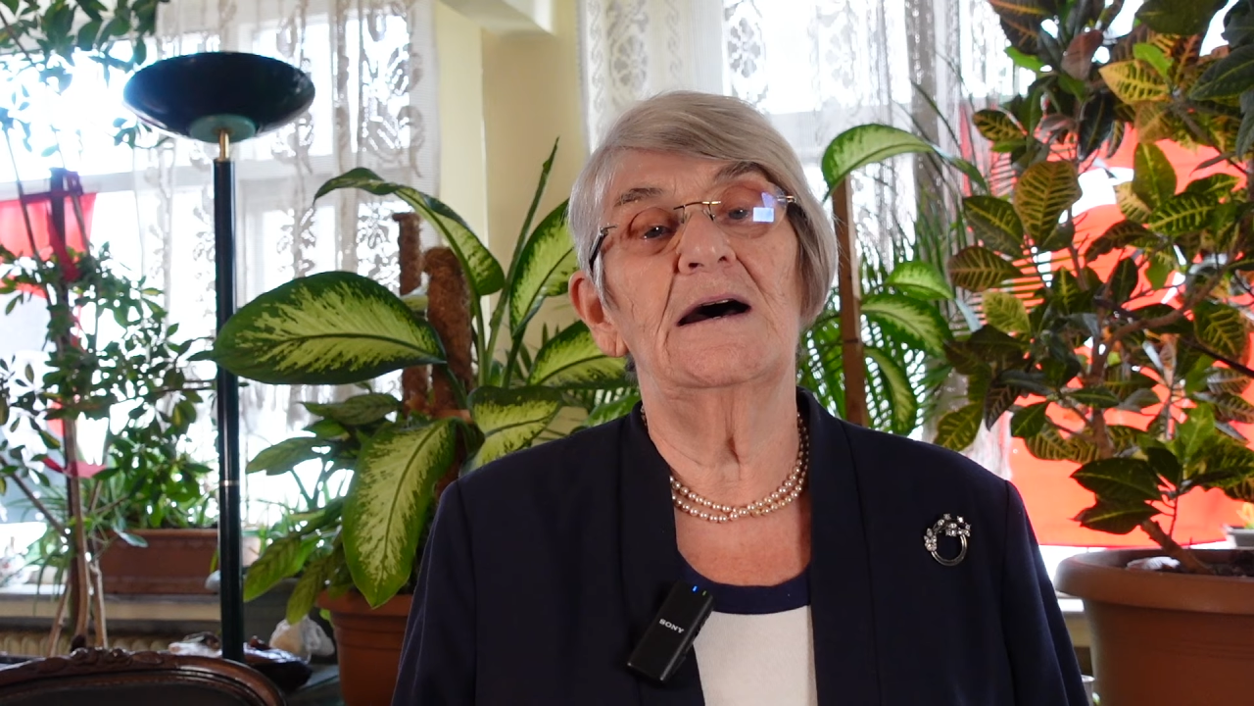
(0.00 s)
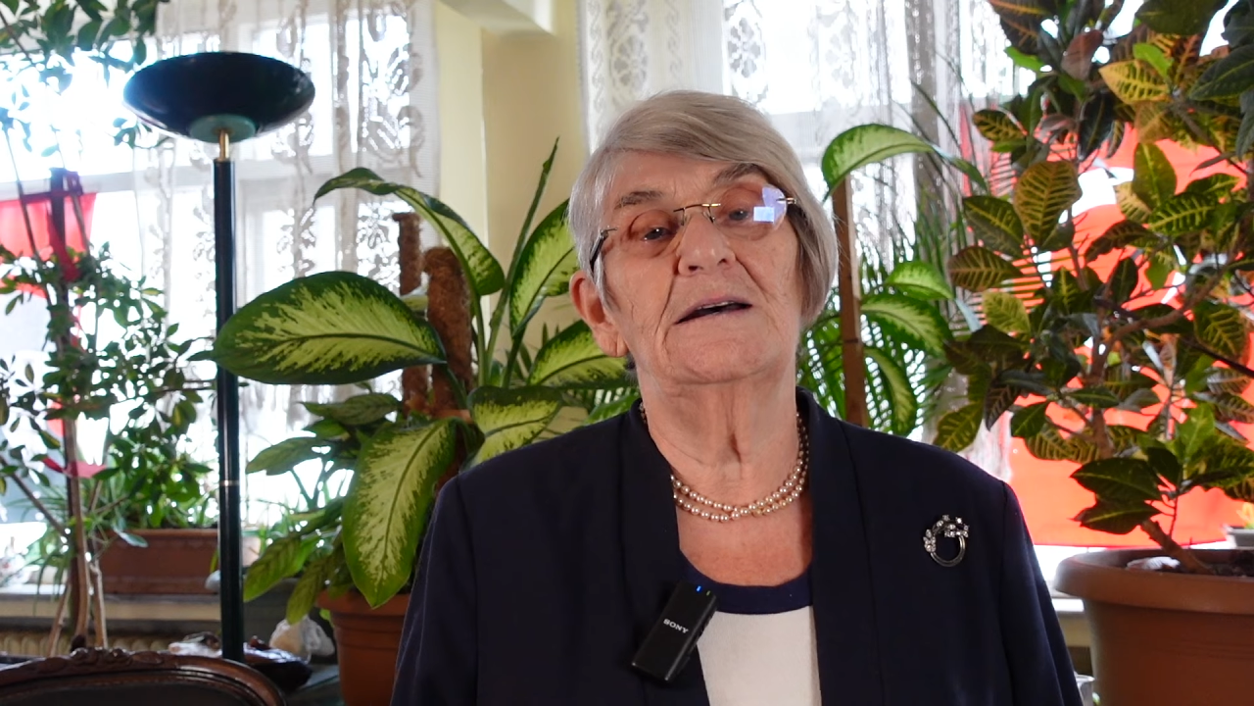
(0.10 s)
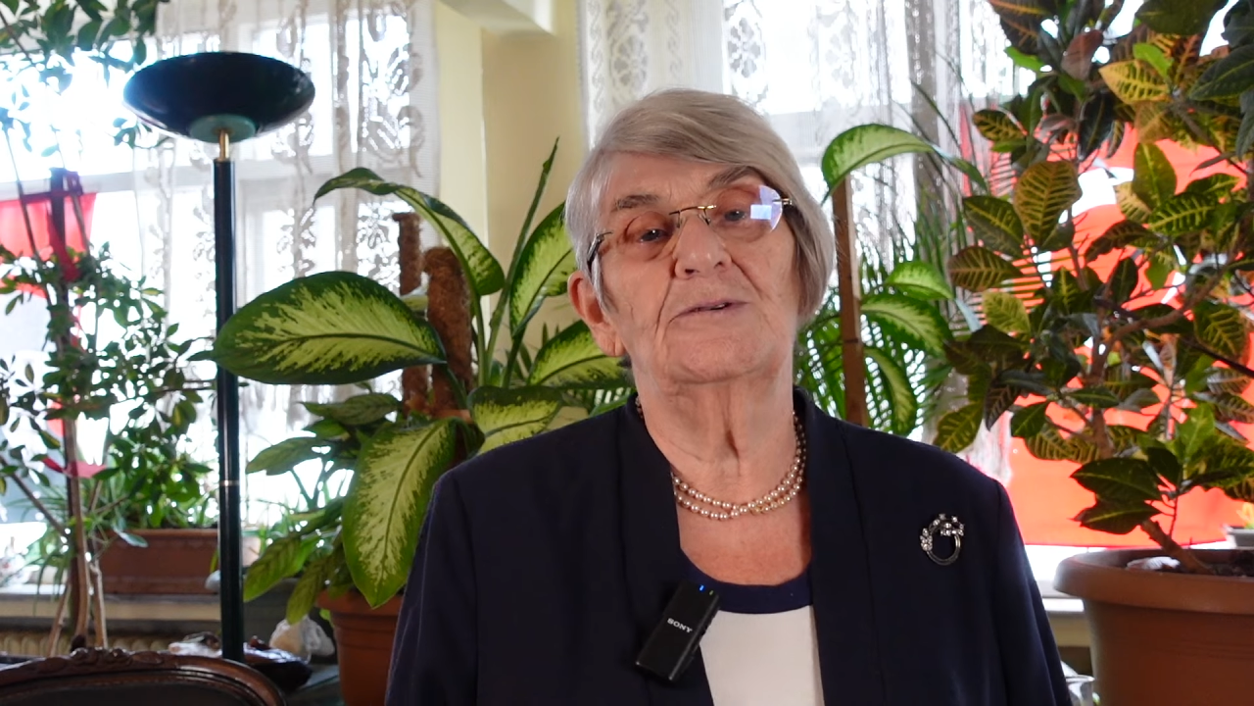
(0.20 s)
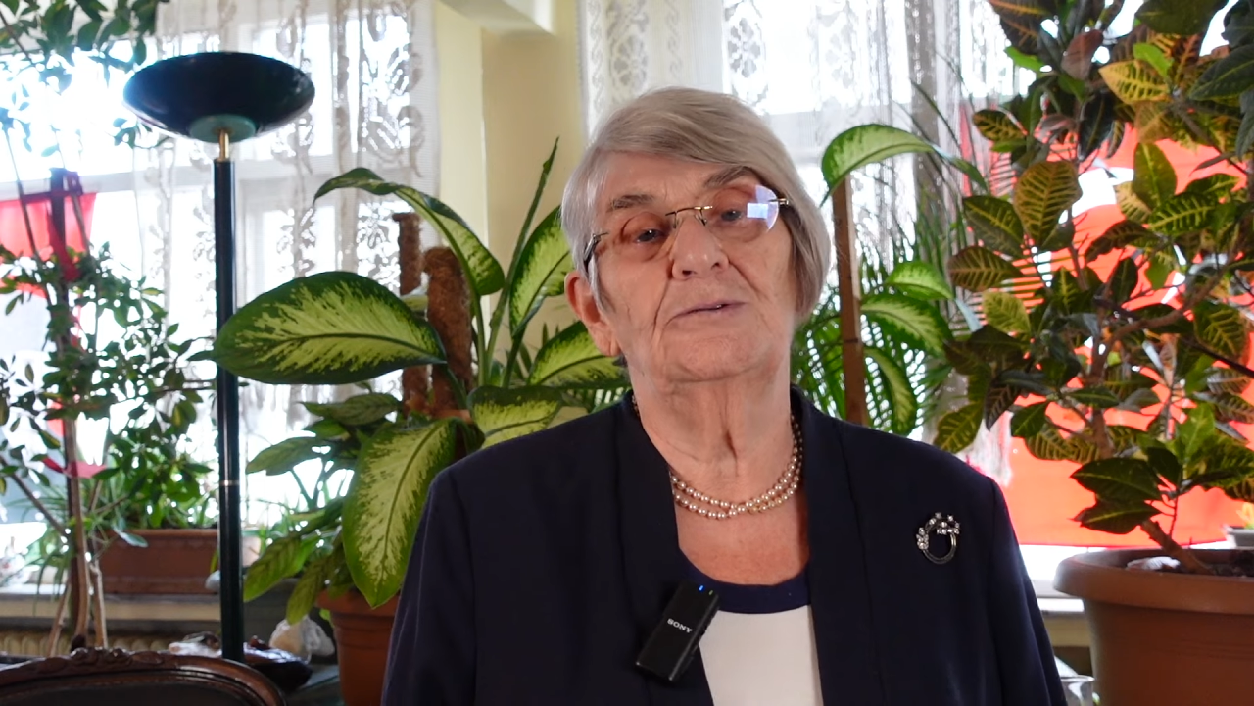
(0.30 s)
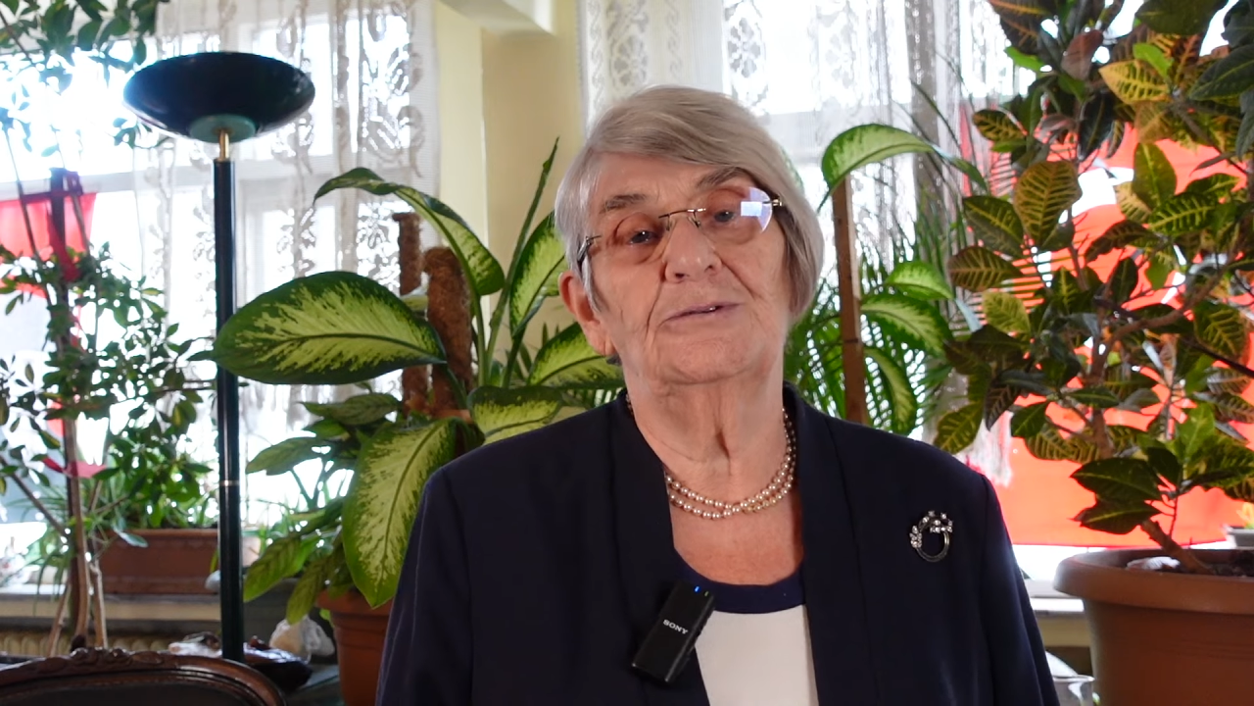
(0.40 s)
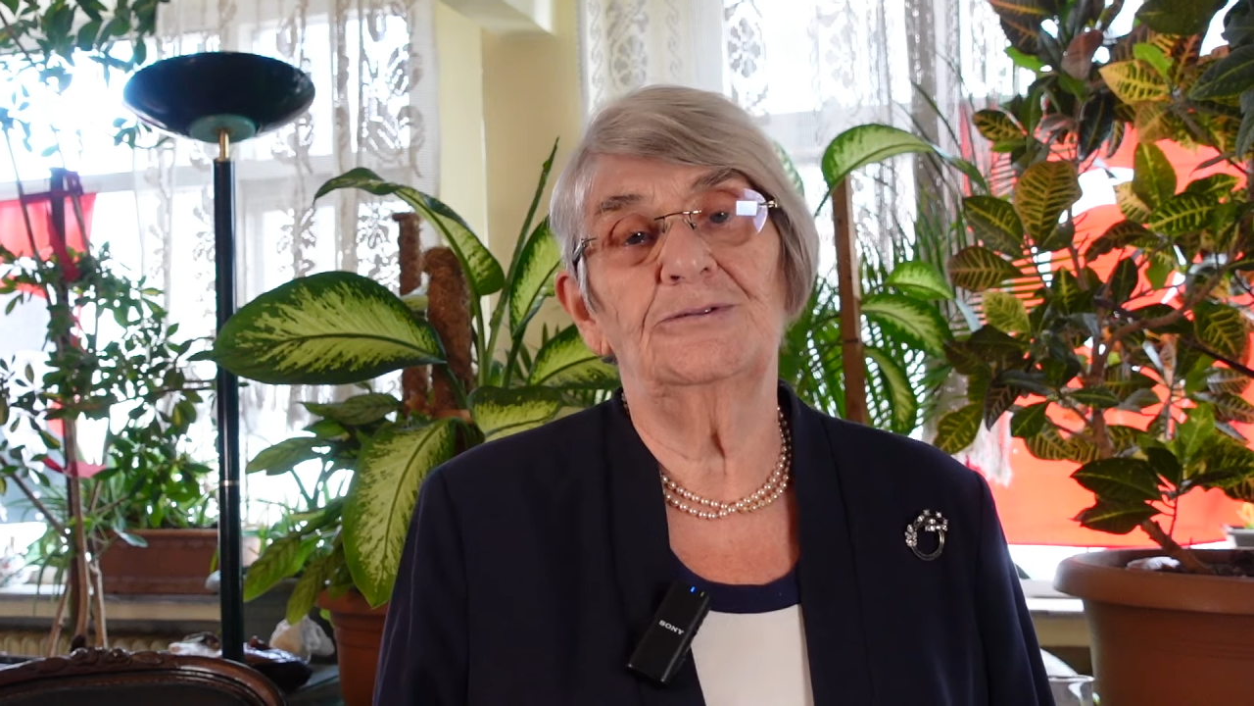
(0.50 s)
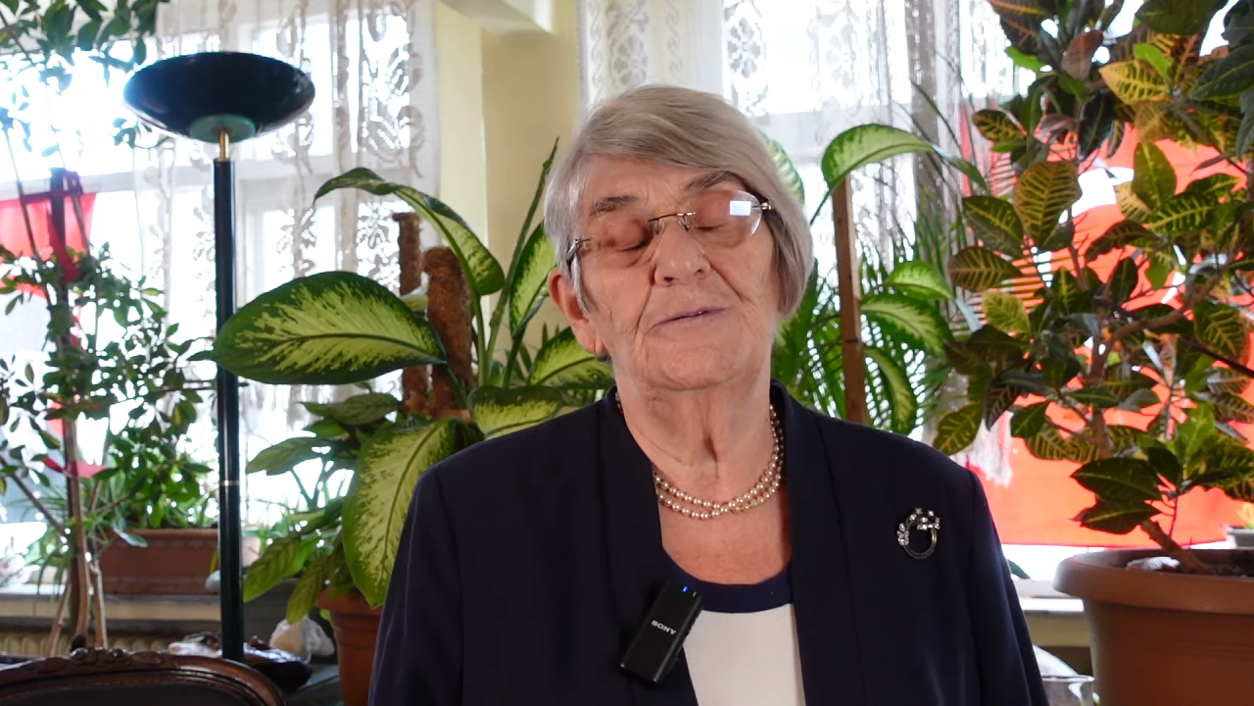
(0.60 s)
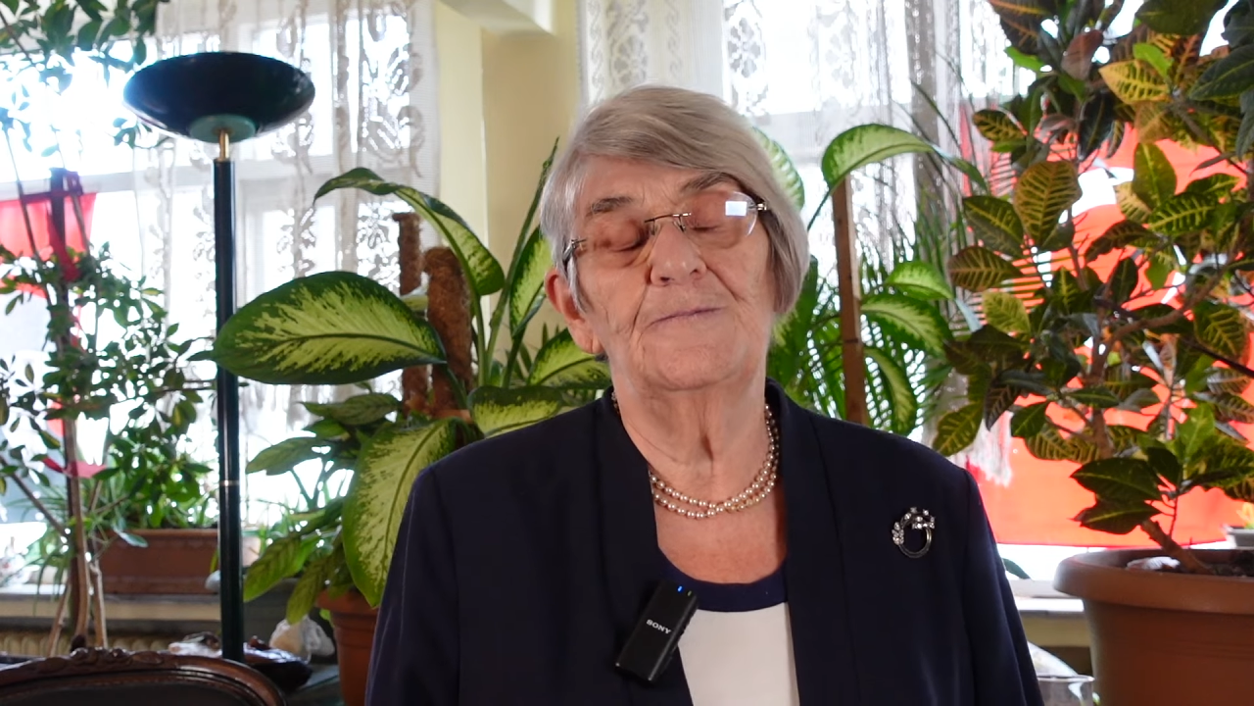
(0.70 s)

az olur.